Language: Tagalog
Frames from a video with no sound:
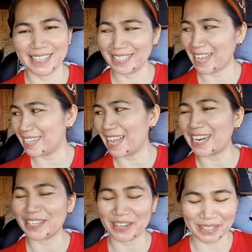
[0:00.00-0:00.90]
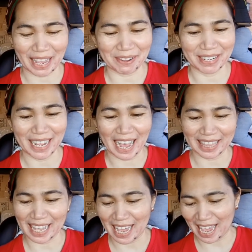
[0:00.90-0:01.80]
dinagdag ko na sabi ni
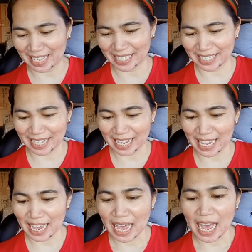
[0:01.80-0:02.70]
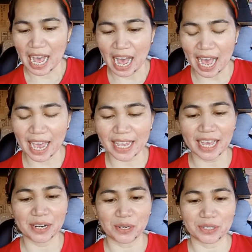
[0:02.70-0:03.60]
Ate Este ay
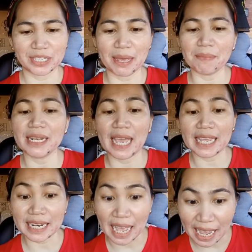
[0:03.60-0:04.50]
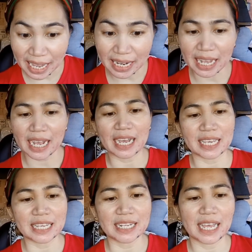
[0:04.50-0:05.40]
ano, 799 ang
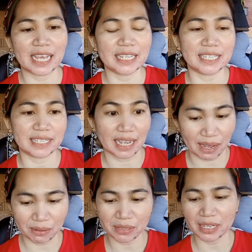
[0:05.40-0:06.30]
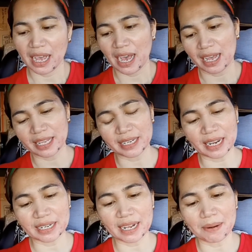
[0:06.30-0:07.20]
aking na discount at
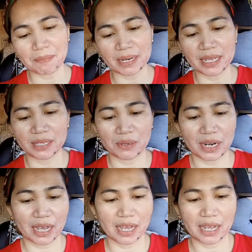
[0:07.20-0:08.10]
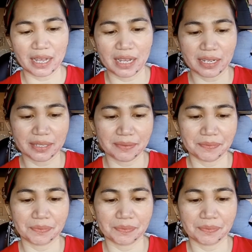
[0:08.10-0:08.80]
nadagdagan pa dito ng